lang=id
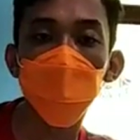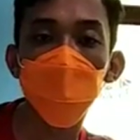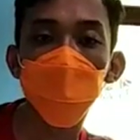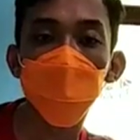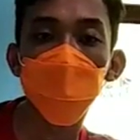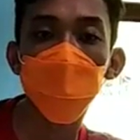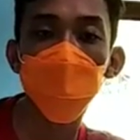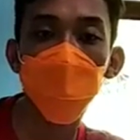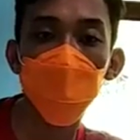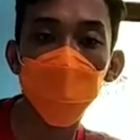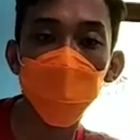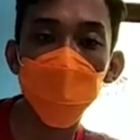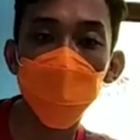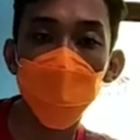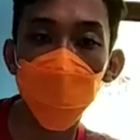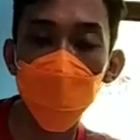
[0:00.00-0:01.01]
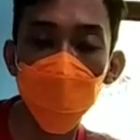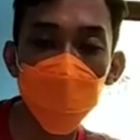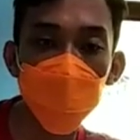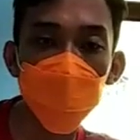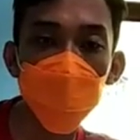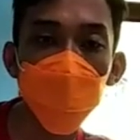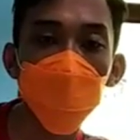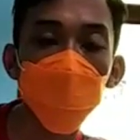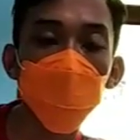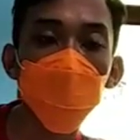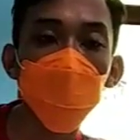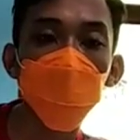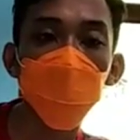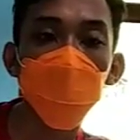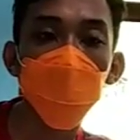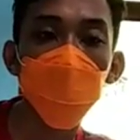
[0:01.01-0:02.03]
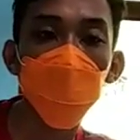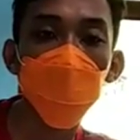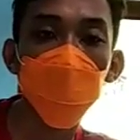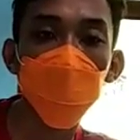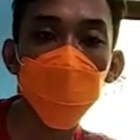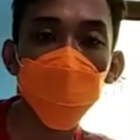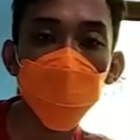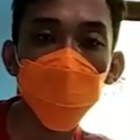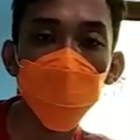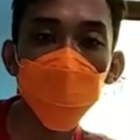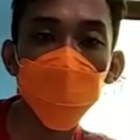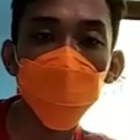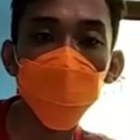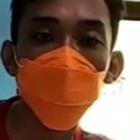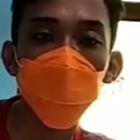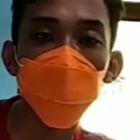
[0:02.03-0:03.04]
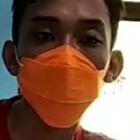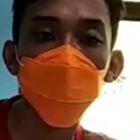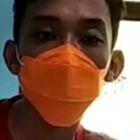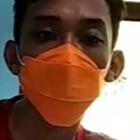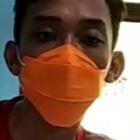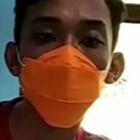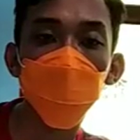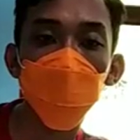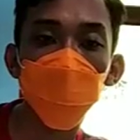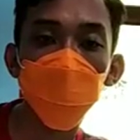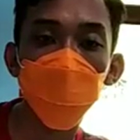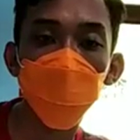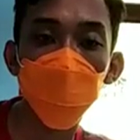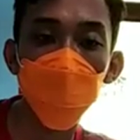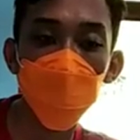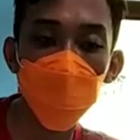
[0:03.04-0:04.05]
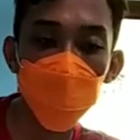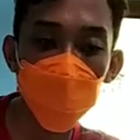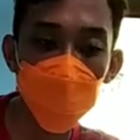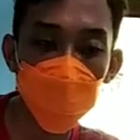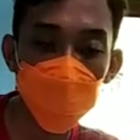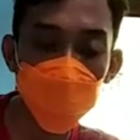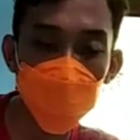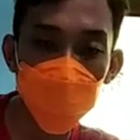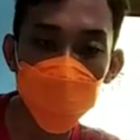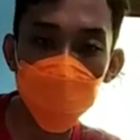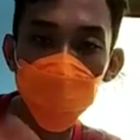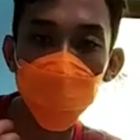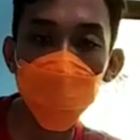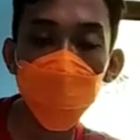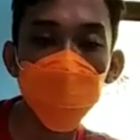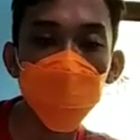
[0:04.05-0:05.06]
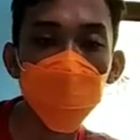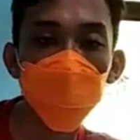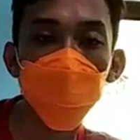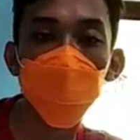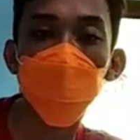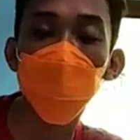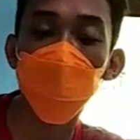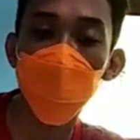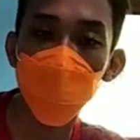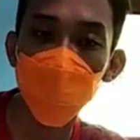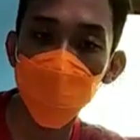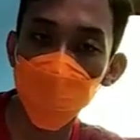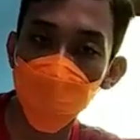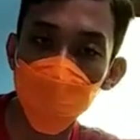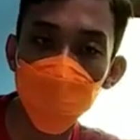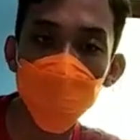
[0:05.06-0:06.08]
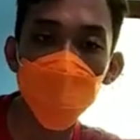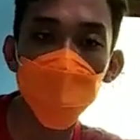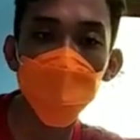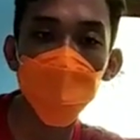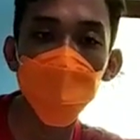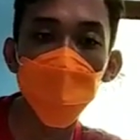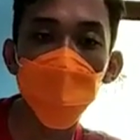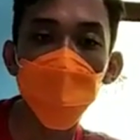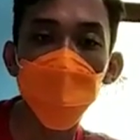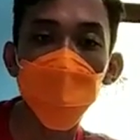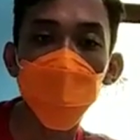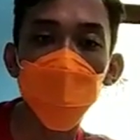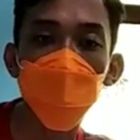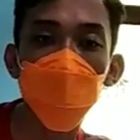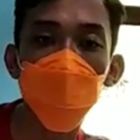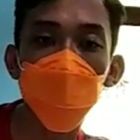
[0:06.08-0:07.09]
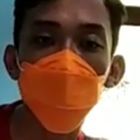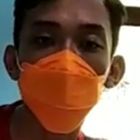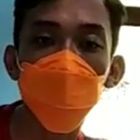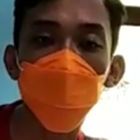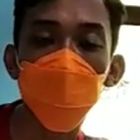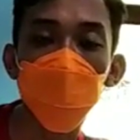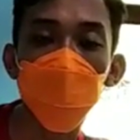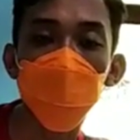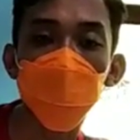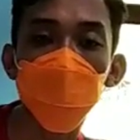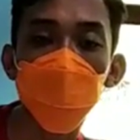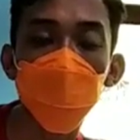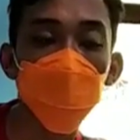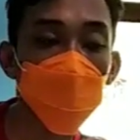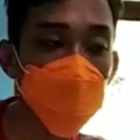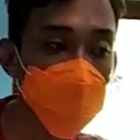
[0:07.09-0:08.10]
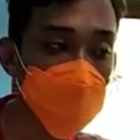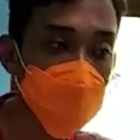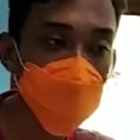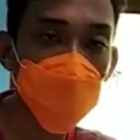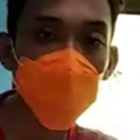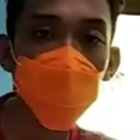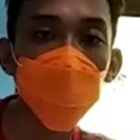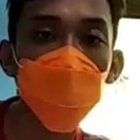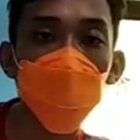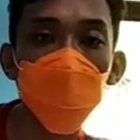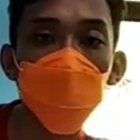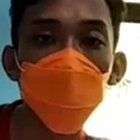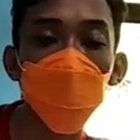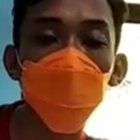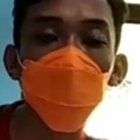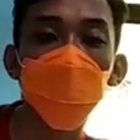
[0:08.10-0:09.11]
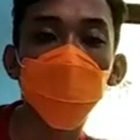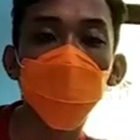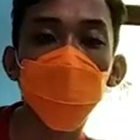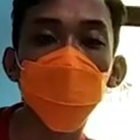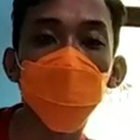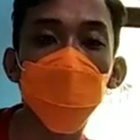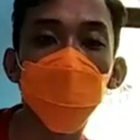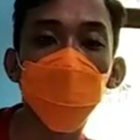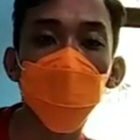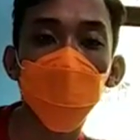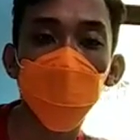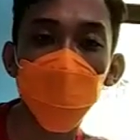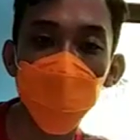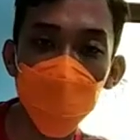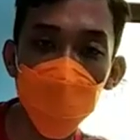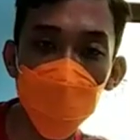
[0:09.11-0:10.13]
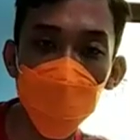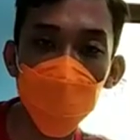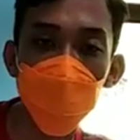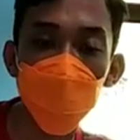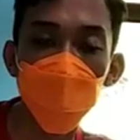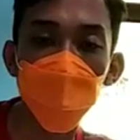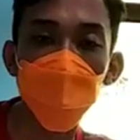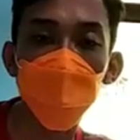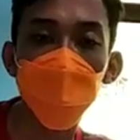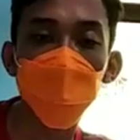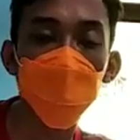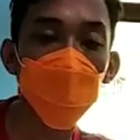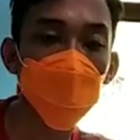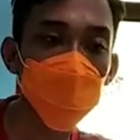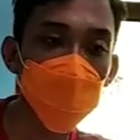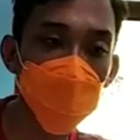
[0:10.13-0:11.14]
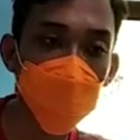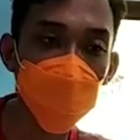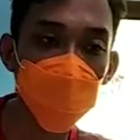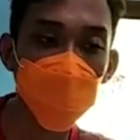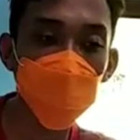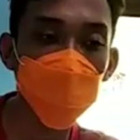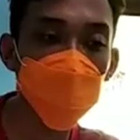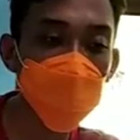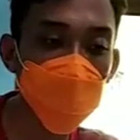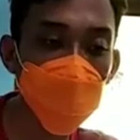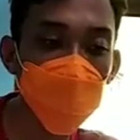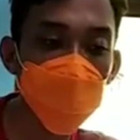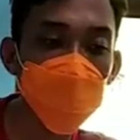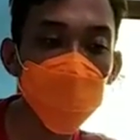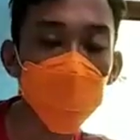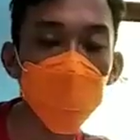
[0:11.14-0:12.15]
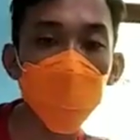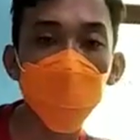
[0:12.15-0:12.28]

untuk tetap semangat dalam melaksanakan itu untuk tetap semangat dalam melaksanakan sebuah kehidupan yang sering kita lakukan dalam setiap harinya dalam beraktivitas